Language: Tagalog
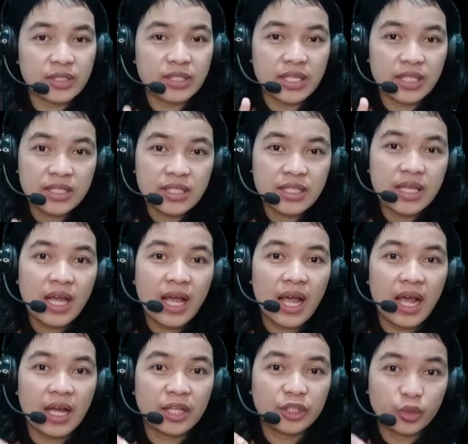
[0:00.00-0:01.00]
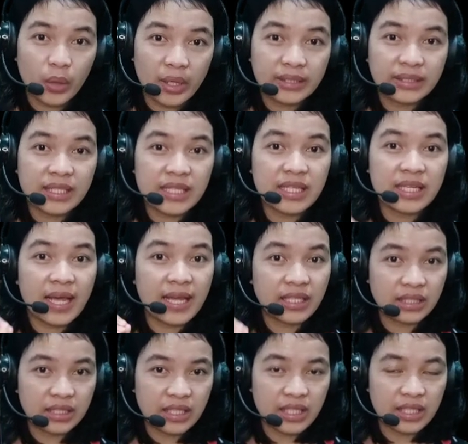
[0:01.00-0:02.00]
since uh, ah,
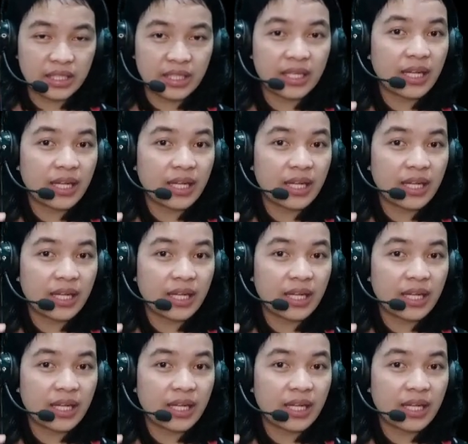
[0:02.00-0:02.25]
2019.